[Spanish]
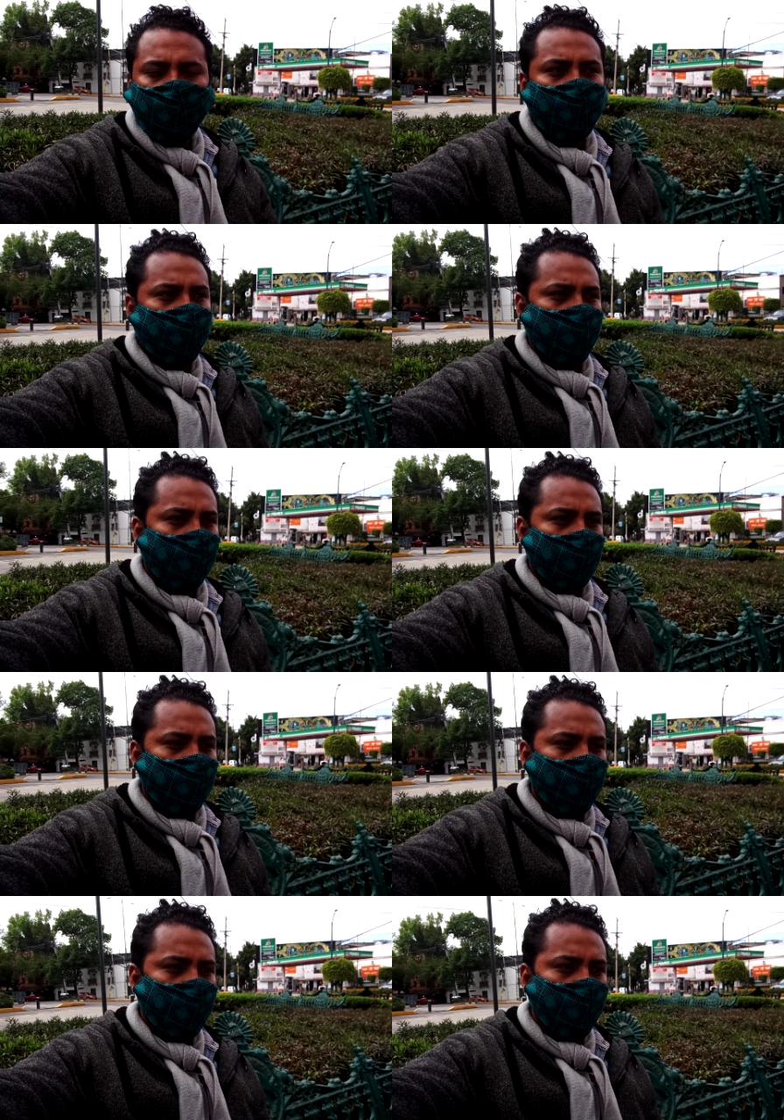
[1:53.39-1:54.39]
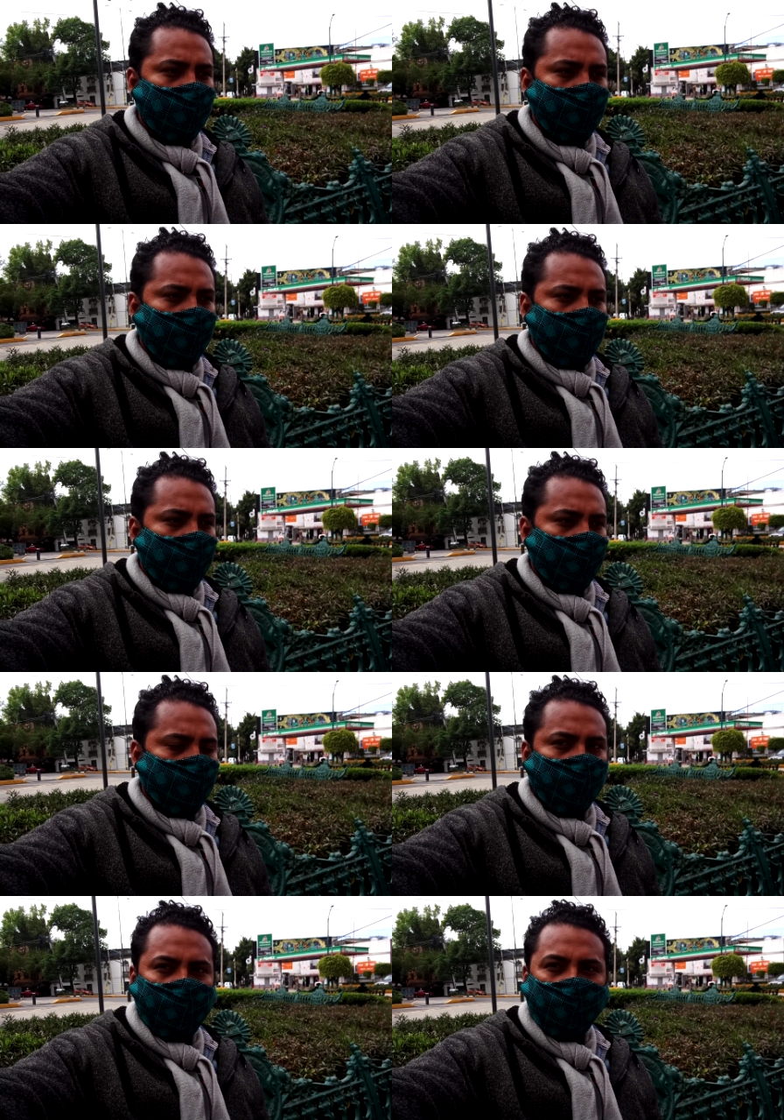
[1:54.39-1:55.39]
La verdad es
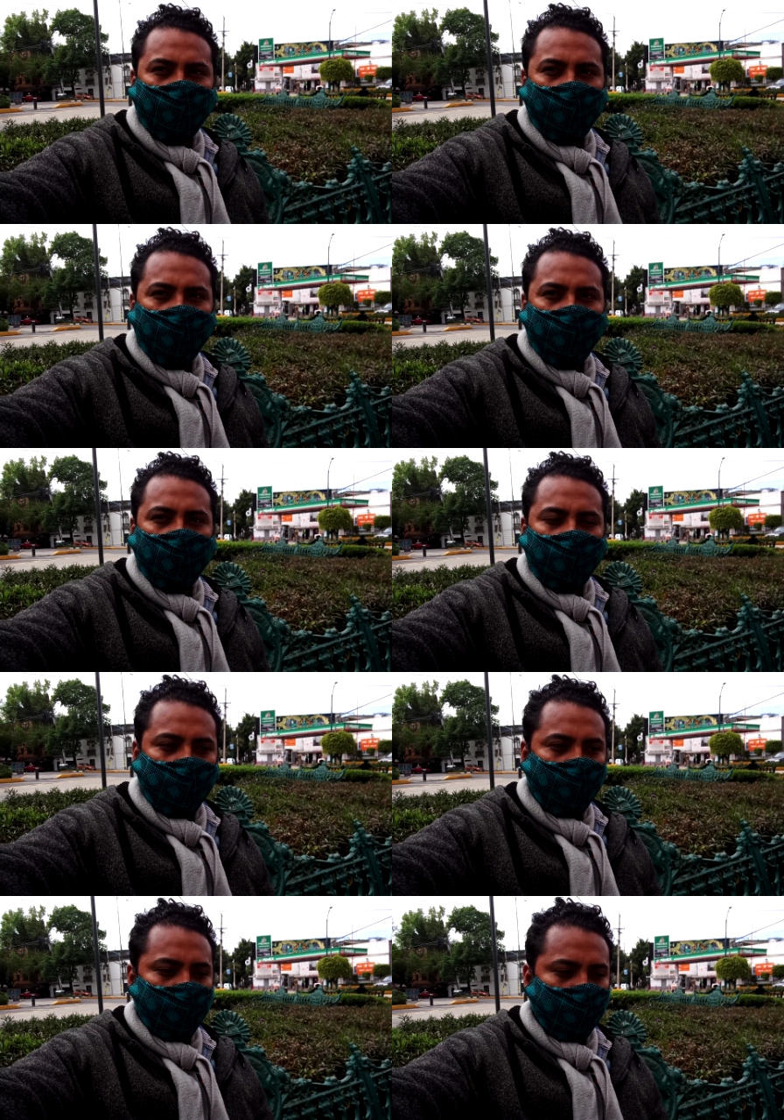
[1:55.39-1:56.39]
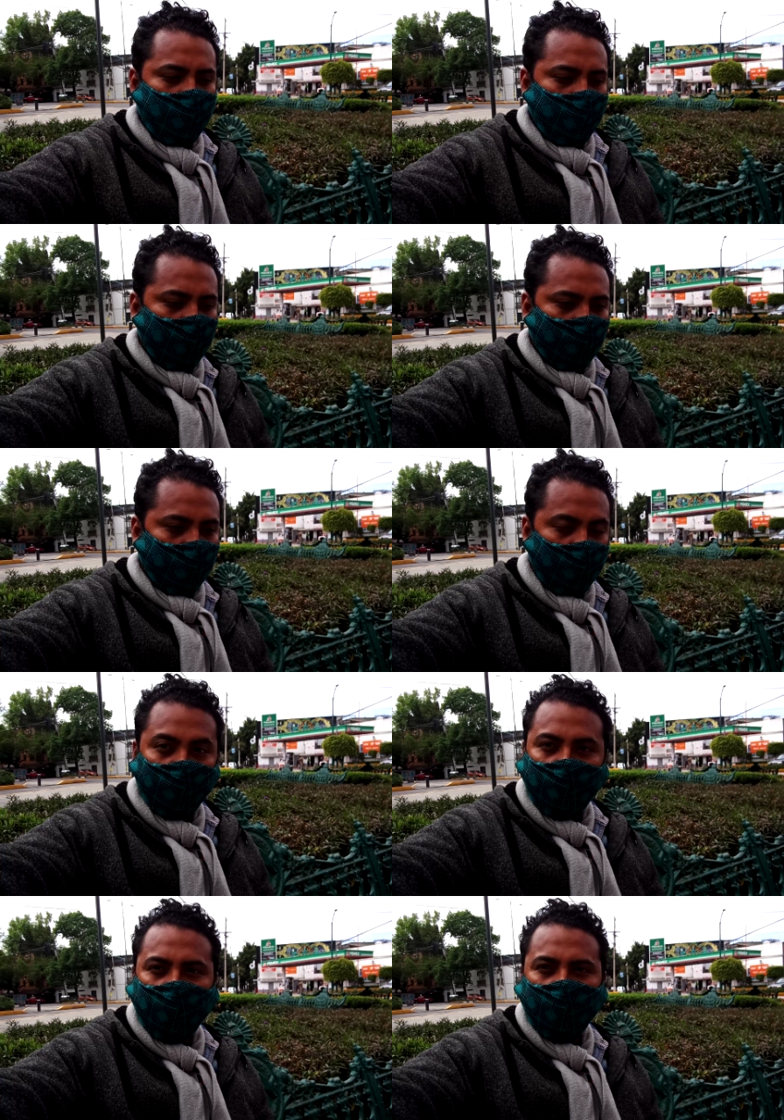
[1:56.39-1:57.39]
un templo que la verdad para
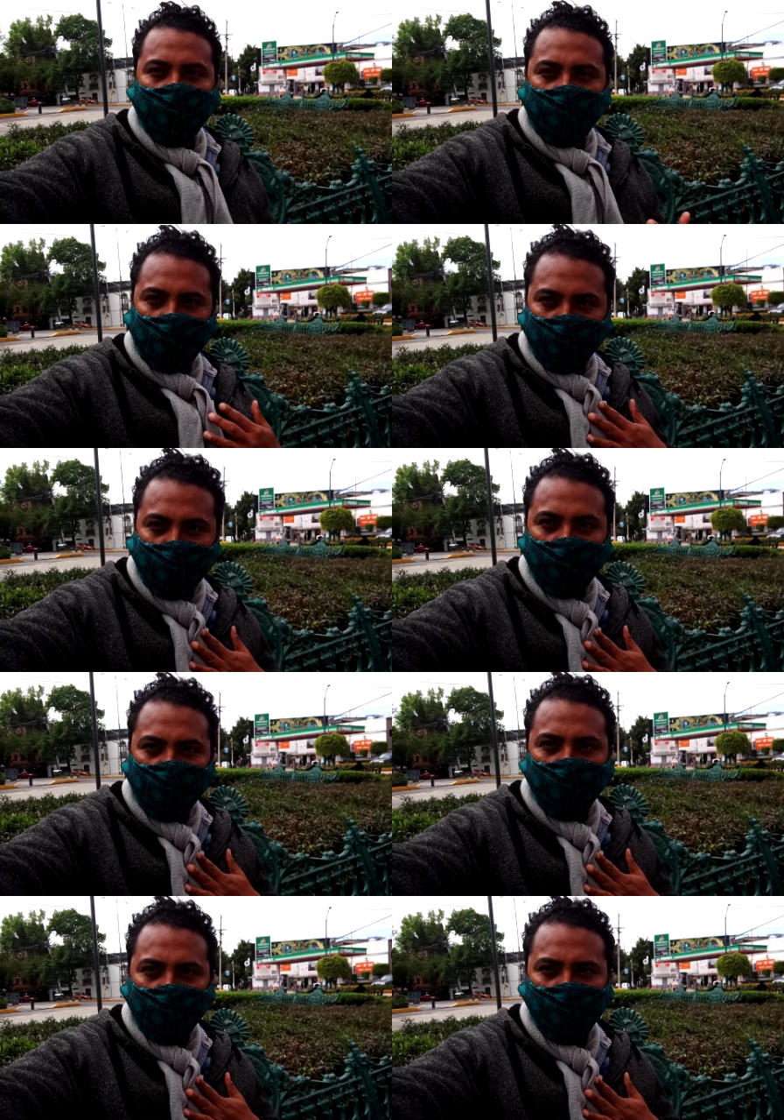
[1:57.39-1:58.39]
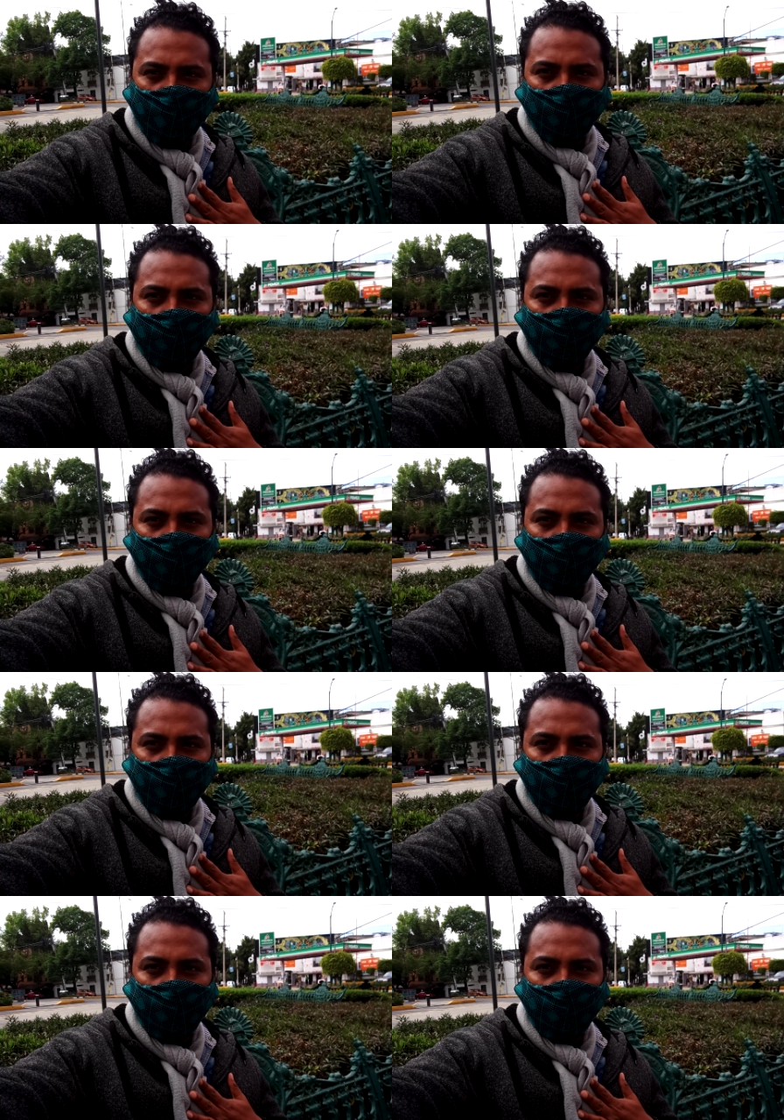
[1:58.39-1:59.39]
mí, para mí en mi ámbito personal,
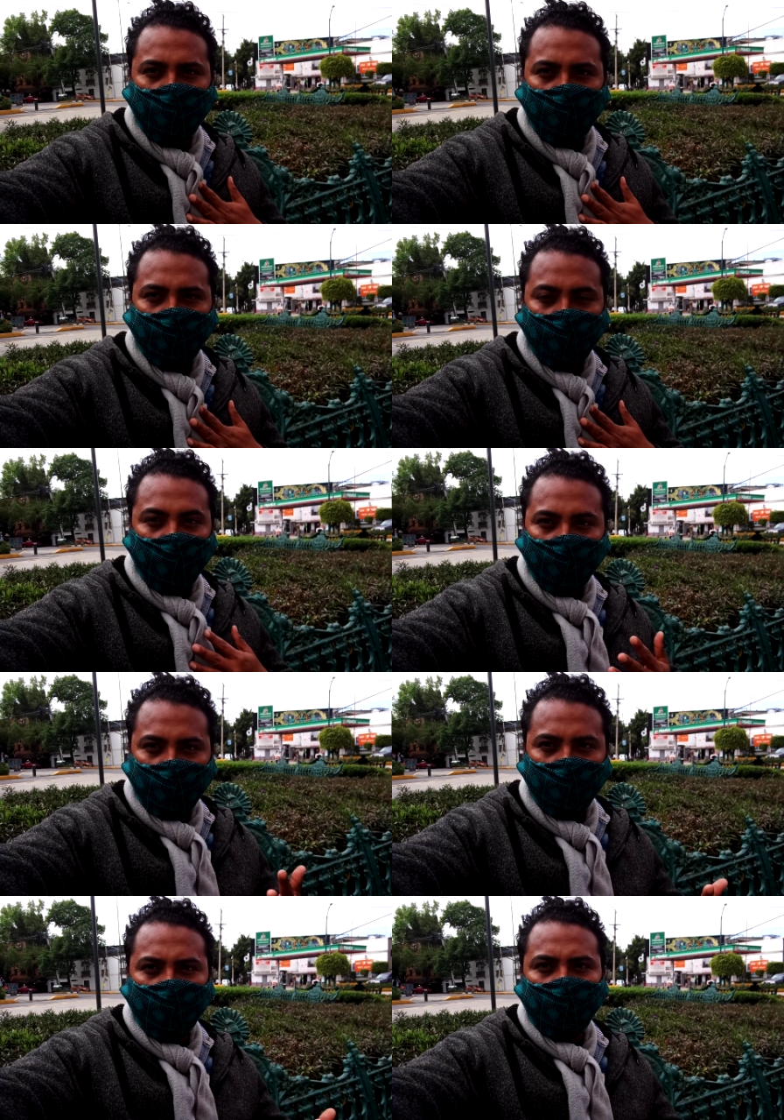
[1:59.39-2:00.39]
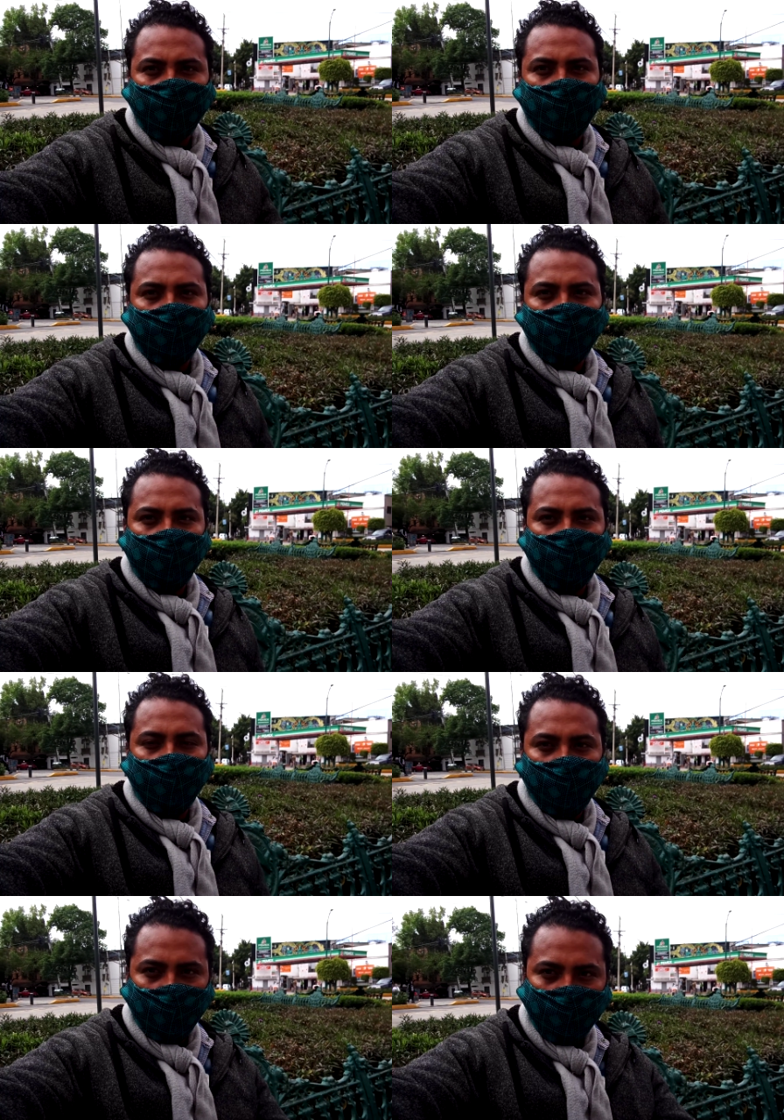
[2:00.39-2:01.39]
me ha ayudado bastante y
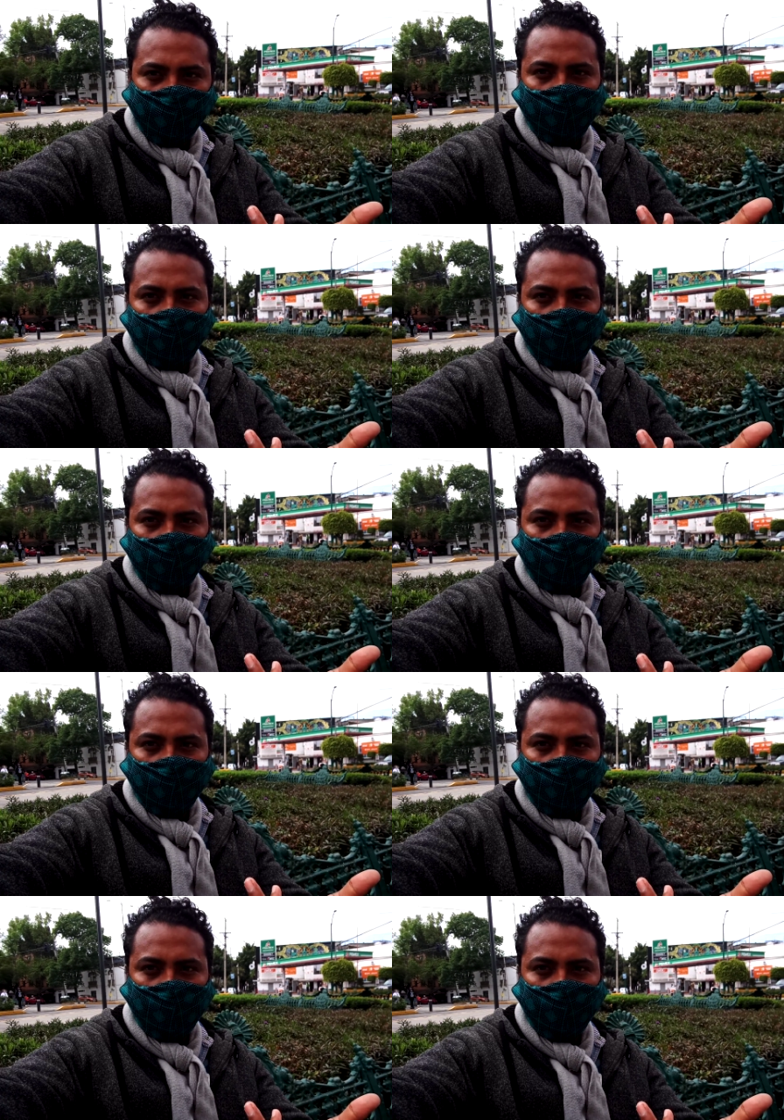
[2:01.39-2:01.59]
por eso